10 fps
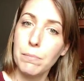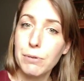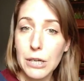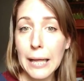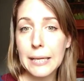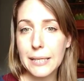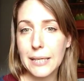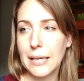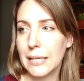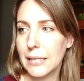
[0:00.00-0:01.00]
Pues nada,
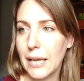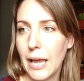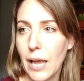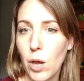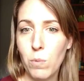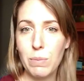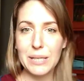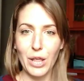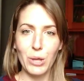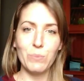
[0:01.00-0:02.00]
chicas, eh, un
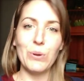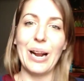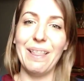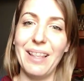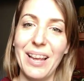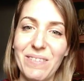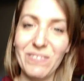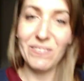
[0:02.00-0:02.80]
besazo muy grande,